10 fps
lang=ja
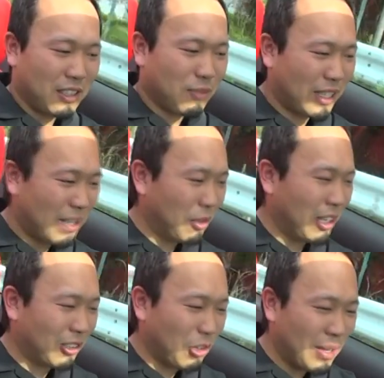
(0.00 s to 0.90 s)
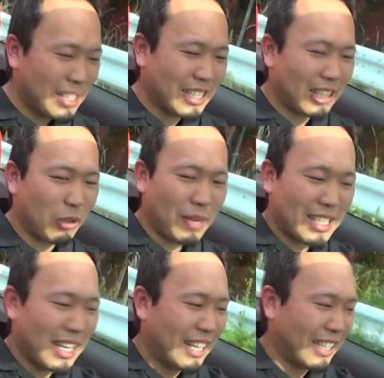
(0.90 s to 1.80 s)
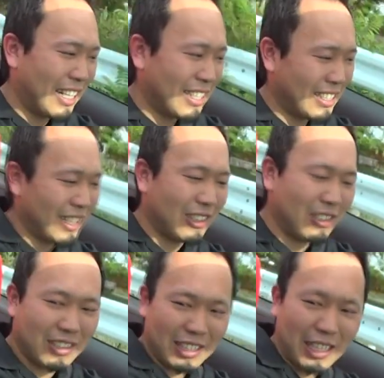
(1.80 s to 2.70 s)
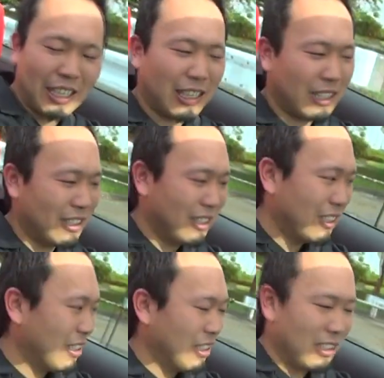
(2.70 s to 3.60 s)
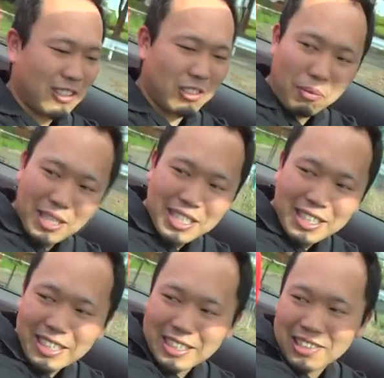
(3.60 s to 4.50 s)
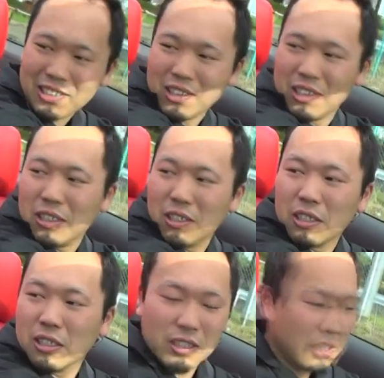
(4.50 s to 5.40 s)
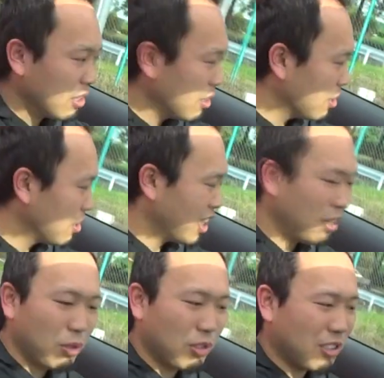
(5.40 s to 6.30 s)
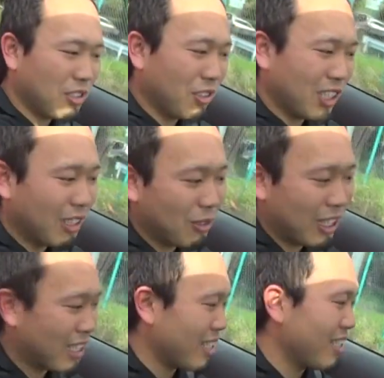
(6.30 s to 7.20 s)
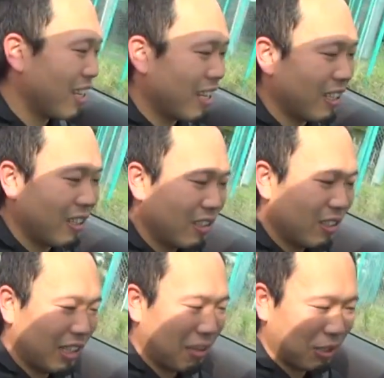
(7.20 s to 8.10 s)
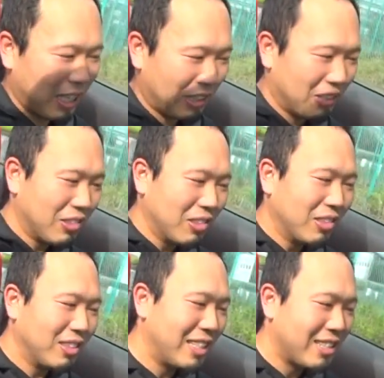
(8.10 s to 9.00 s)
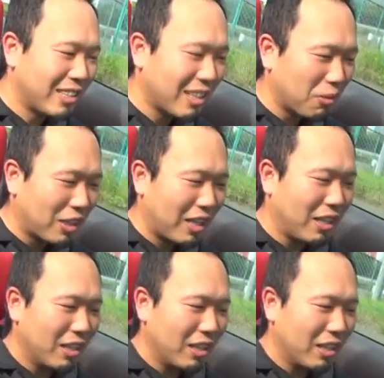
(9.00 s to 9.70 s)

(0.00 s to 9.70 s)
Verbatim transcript: まあ、でもあの飛ばすか飛ばさんかって話になってくるんで飛ばさなきゃいいんだよでも普通乗ってる分には全然何もない全然何もない